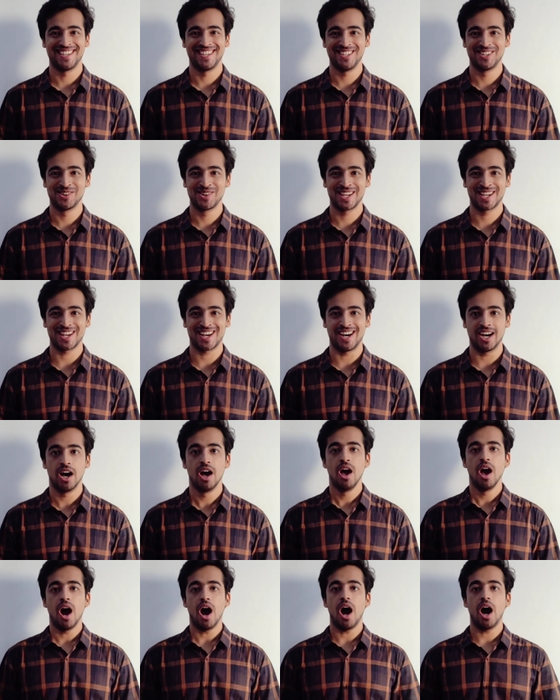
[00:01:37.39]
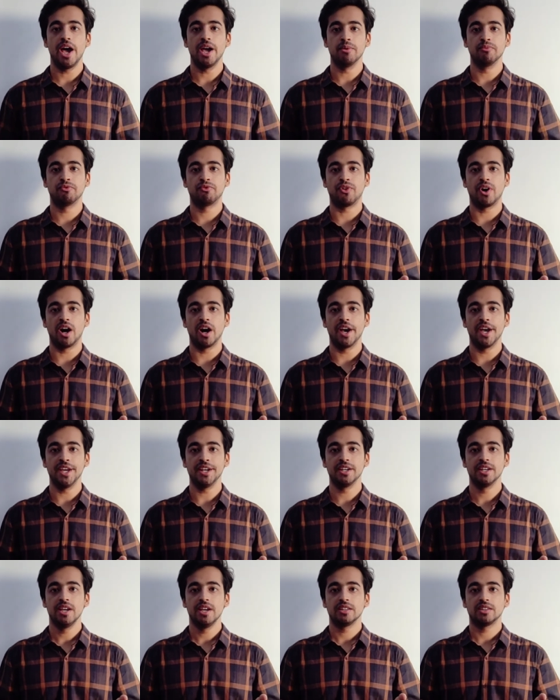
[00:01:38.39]
हीरो ने कहा आई एम
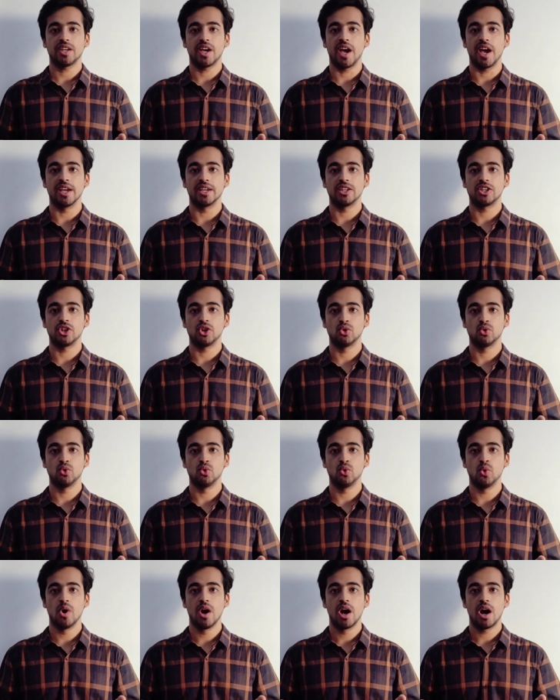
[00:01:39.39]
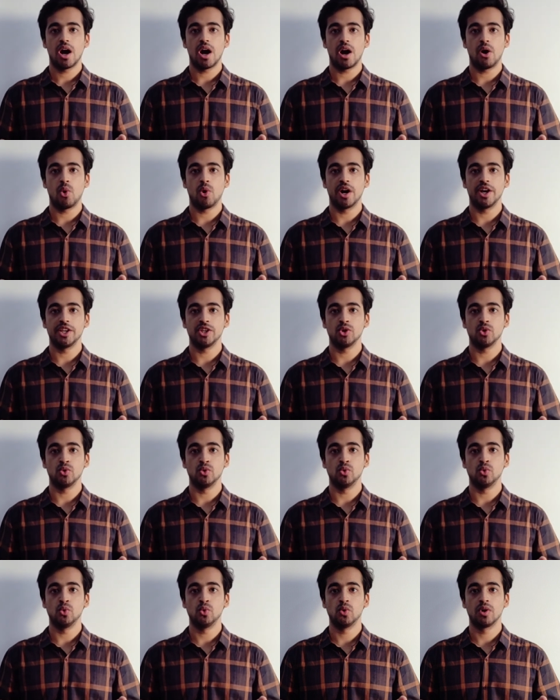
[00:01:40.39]
फाइन थैंक यू हाउ आर
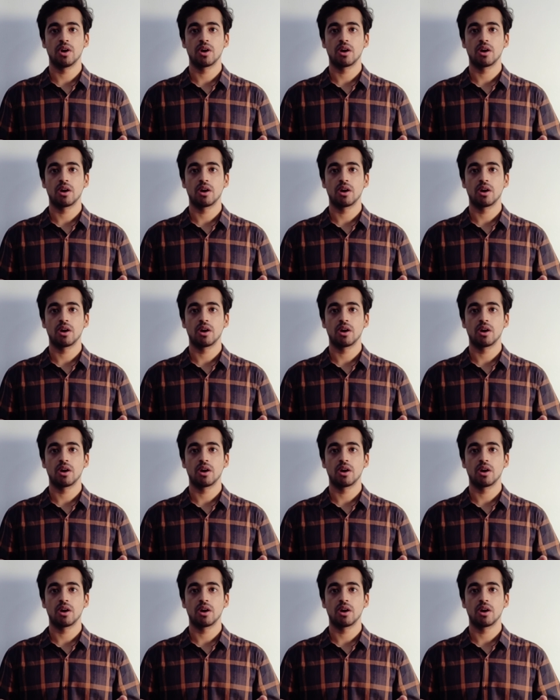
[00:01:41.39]
यू